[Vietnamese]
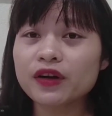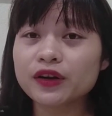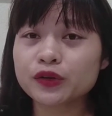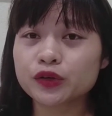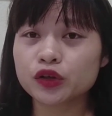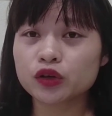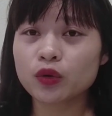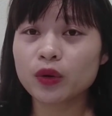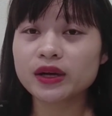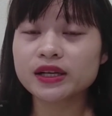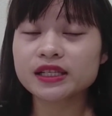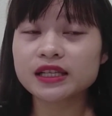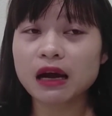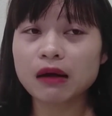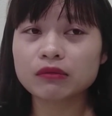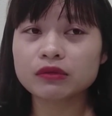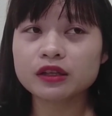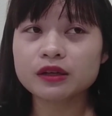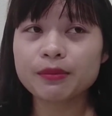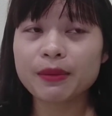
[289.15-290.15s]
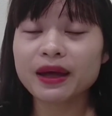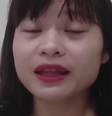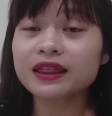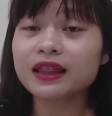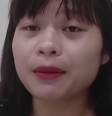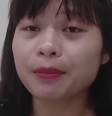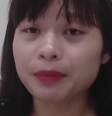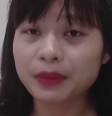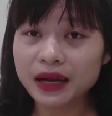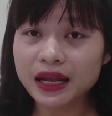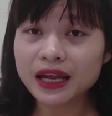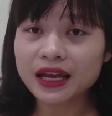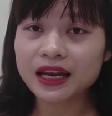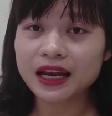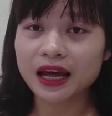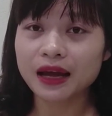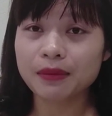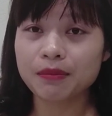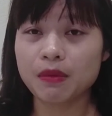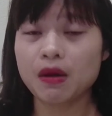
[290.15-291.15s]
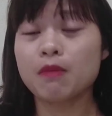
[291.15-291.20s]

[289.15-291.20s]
phát triển quan trọng như bé tập đi này,